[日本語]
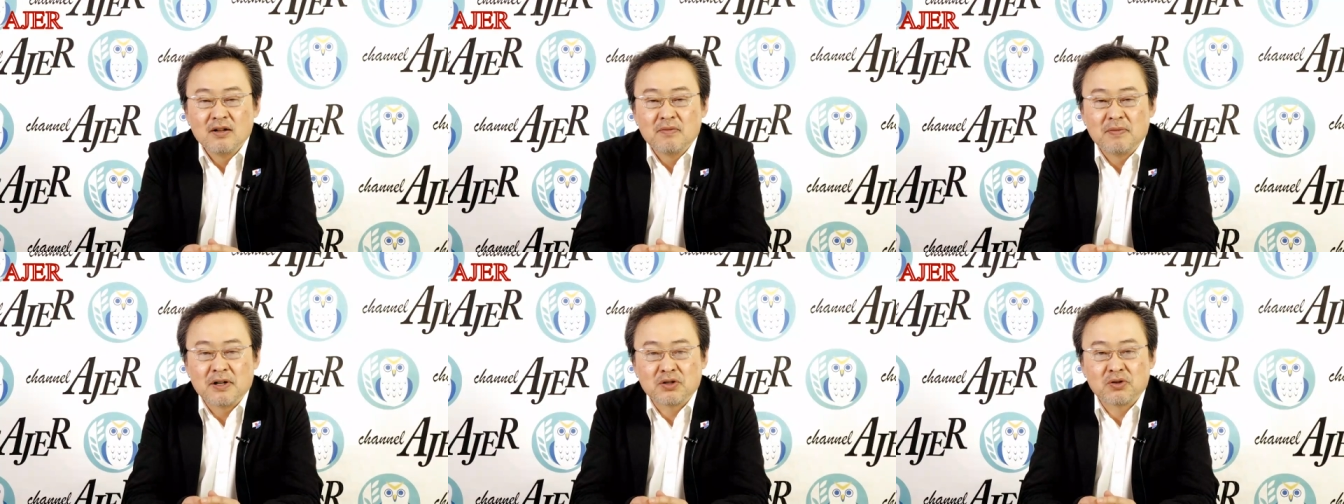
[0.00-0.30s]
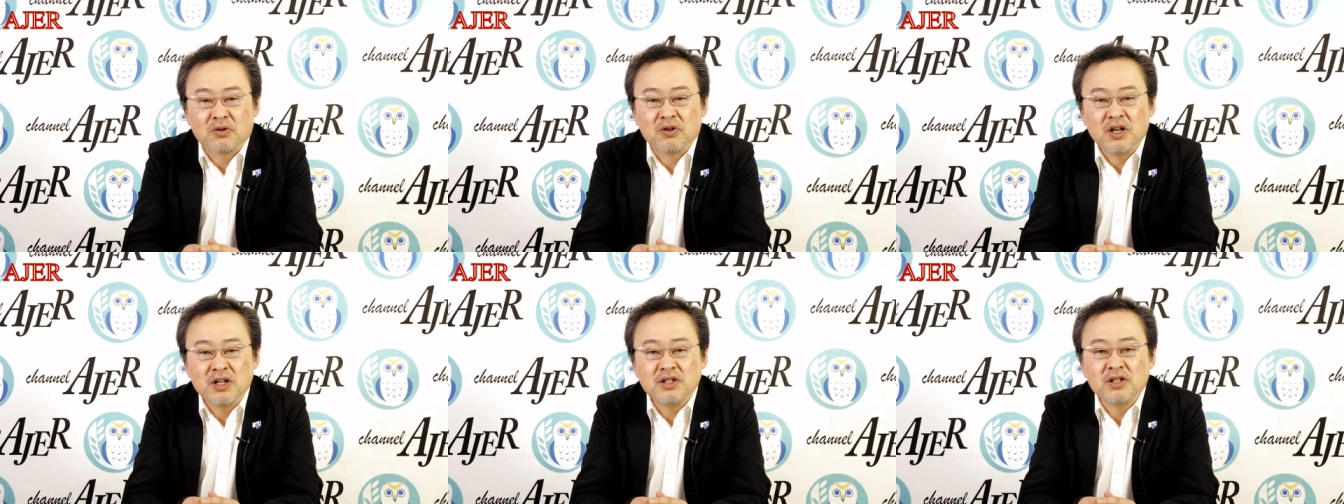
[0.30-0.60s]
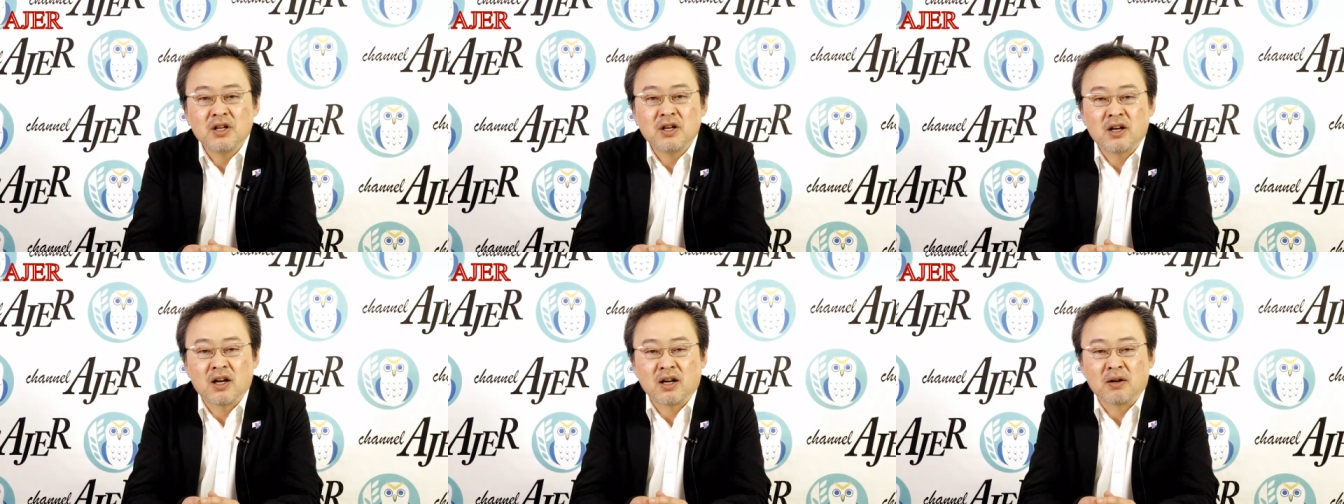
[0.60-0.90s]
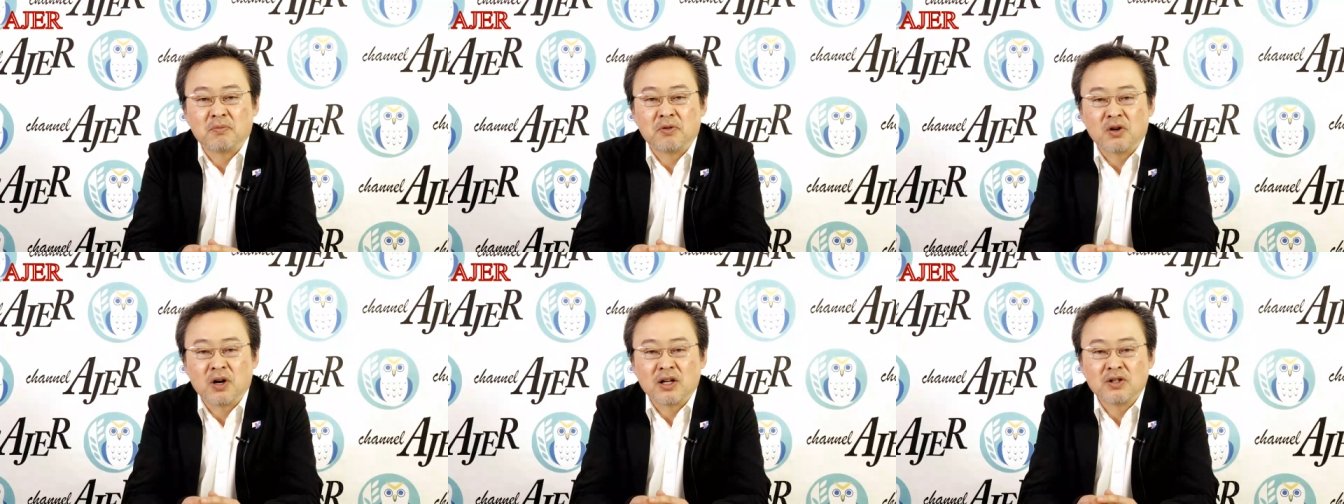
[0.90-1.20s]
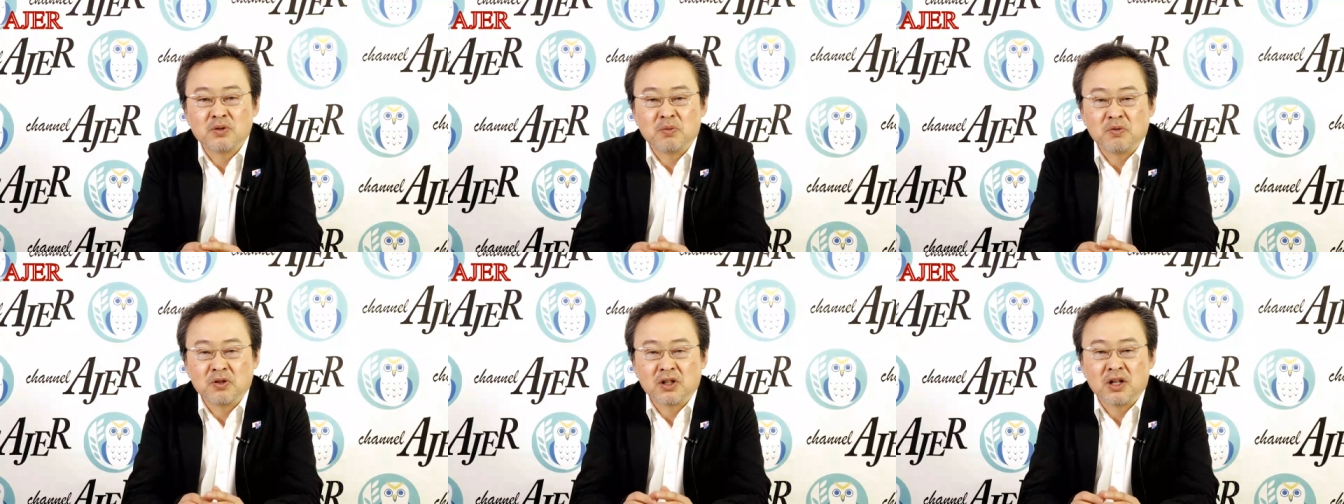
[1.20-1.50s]
まあ、それ以前からも拉
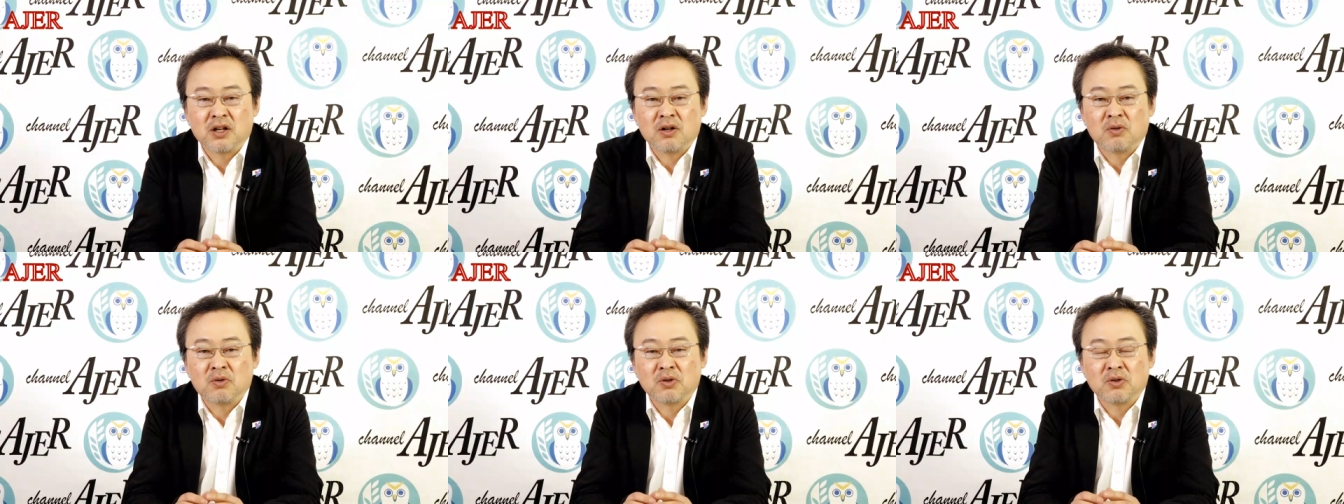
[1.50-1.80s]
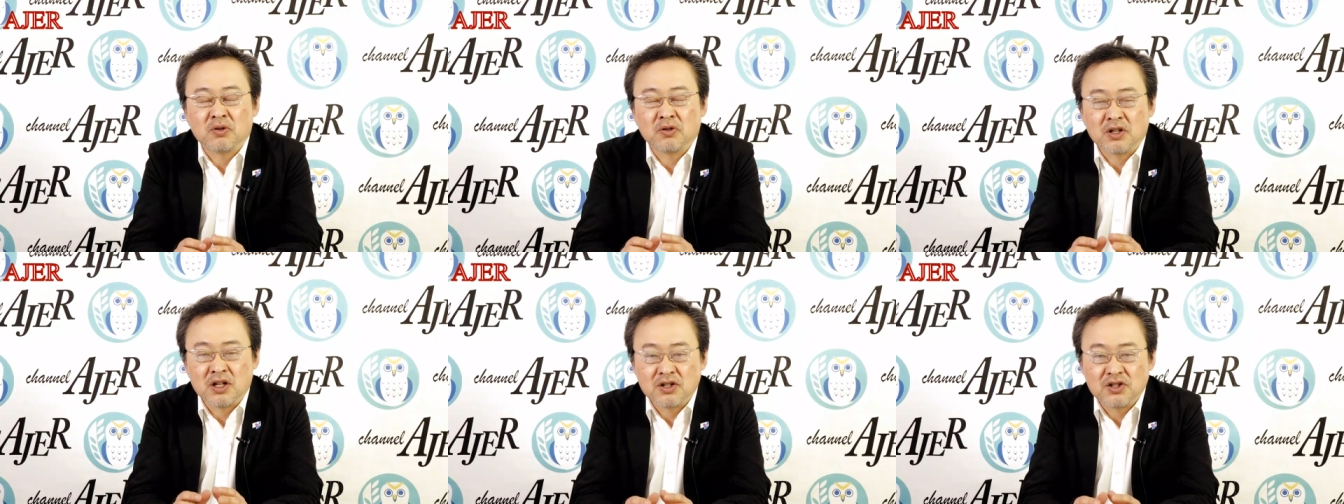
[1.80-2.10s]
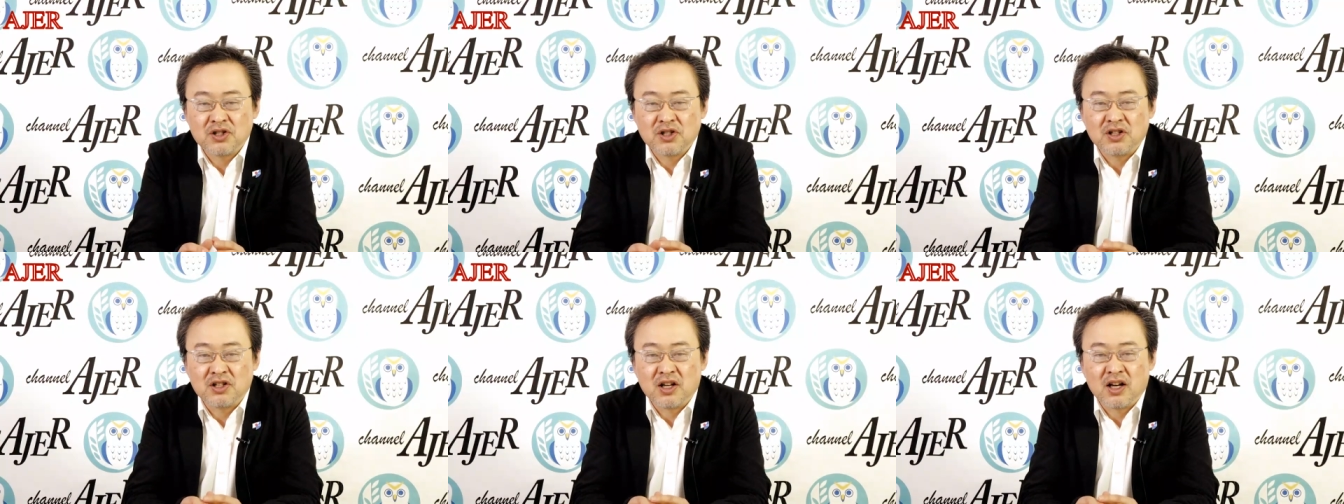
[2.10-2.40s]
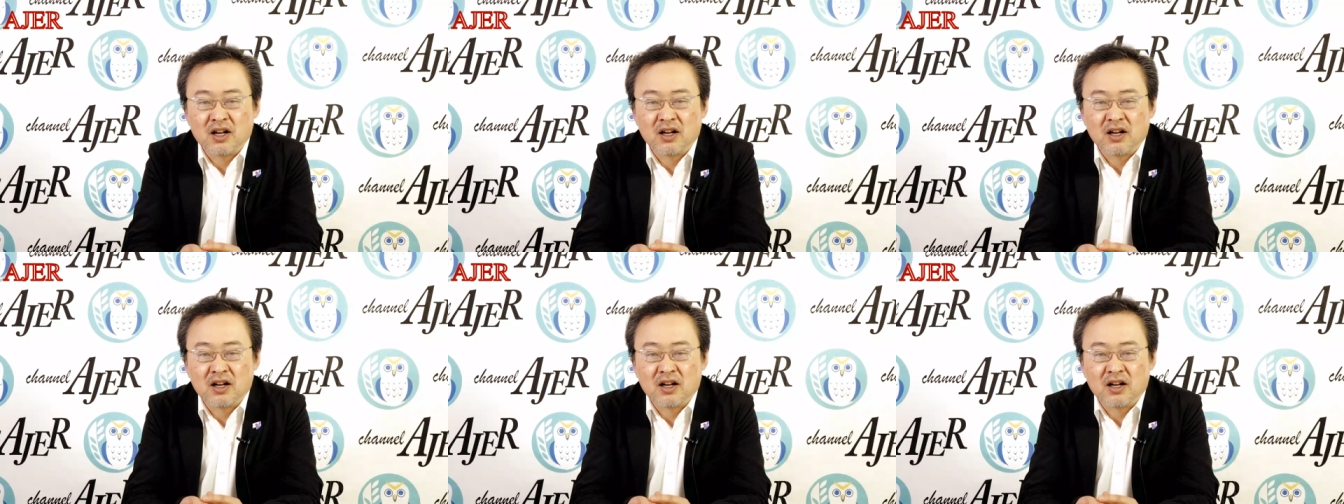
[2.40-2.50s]
致問題のことを熱心に